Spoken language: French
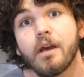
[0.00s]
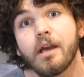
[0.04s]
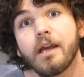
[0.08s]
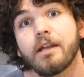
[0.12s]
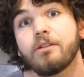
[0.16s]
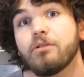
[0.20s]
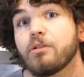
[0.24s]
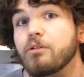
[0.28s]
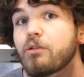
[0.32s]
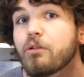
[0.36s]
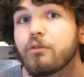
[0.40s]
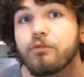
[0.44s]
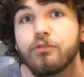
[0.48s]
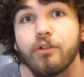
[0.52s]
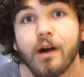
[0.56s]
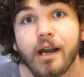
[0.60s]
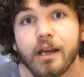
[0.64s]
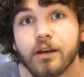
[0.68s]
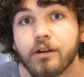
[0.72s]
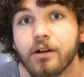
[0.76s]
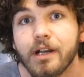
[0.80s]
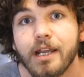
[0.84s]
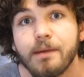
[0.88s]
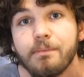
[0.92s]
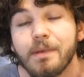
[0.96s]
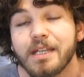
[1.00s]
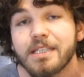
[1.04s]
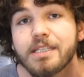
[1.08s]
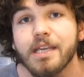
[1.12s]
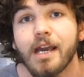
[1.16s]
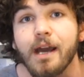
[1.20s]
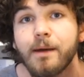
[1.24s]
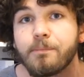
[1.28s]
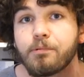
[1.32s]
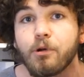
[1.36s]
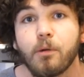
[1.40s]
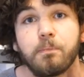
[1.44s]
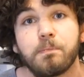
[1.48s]
Et donc, on voit que les
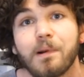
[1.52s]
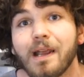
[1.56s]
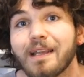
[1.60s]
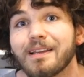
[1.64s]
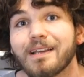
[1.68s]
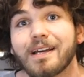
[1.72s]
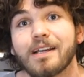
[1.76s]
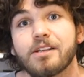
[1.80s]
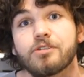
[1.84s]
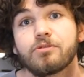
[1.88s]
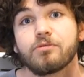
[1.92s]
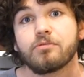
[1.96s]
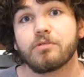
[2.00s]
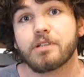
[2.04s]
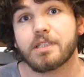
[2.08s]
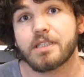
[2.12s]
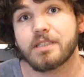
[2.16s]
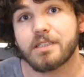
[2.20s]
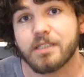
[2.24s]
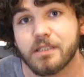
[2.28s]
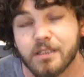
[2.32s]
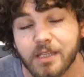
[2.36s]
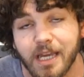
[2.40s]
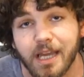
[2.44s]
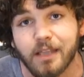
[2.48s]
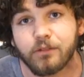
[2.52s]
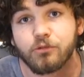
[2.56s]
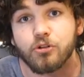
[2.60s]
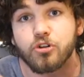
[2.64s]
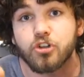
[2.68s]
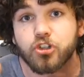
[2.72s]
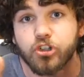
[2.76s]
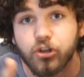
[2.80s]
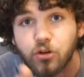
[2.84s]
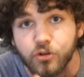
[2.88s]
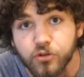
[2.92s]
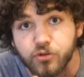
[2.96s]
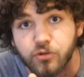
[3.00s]
pour plein de raisons qui tiennent au
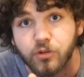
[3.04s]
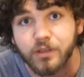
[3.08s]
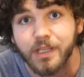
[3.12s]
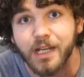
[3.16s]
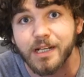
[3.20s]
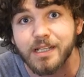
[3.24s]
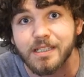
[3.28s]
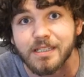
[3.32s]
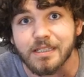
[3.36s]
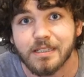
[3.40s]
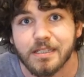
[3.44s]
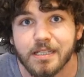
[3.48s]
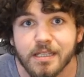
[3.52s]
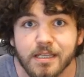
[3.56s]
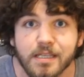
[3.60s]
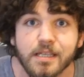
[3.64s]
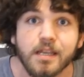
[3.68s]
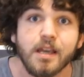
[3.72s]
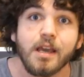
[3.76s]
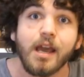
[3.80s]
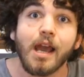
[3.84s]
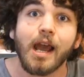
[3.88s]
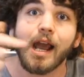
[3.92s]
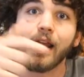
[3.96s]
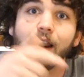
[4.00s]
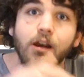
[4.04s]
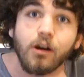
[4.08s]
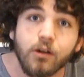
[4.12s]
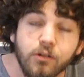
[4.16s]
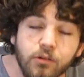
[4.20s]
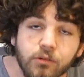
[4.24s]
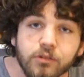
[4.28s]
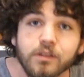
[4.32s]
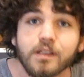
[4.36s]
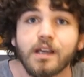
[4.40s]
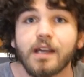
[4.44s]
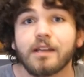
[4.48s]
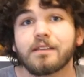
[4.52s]
champ journalistique, à leurs
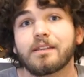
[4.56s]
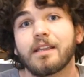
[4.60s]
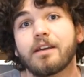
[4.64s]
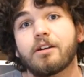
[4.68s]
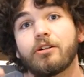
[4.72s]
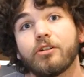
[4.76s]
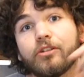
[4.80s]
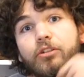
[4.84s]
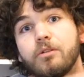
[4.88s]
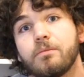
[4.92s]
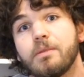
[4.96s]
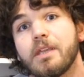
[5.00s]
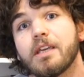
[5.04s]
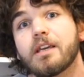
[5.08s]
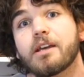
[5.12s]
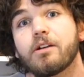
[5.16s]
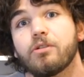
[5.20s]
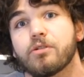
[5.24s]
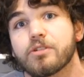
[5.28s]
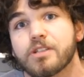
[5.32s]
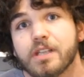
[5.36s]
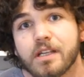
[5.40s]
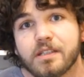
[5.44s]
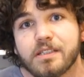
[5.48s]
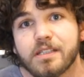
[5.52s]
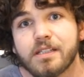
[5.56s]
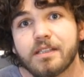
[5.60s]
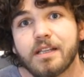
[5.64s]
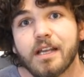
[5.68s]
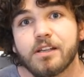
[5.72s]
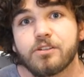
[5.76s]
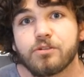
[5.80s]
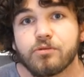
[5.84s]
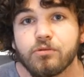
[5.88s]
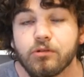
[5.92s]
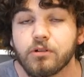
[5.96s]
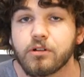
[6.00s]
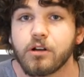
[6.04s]
contraintes économiques et aux
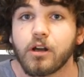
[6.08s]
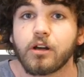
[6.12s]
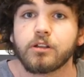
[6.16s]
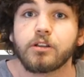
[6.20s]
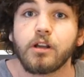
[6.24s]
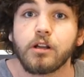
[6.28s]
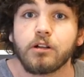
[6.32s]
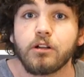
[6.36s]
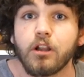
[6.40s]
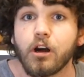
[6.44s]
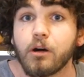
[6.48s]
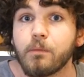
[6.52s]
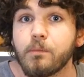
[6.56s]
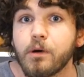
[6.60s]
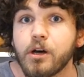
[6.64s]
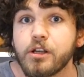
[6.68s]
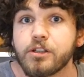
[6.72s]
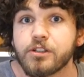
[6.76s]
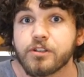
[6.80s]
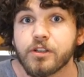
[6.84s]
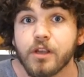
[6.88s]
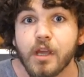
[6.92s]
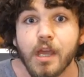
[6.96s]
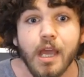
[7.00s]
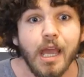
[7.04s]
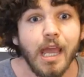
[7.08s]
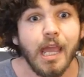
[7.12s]
incitations que leur donnent leurs boss,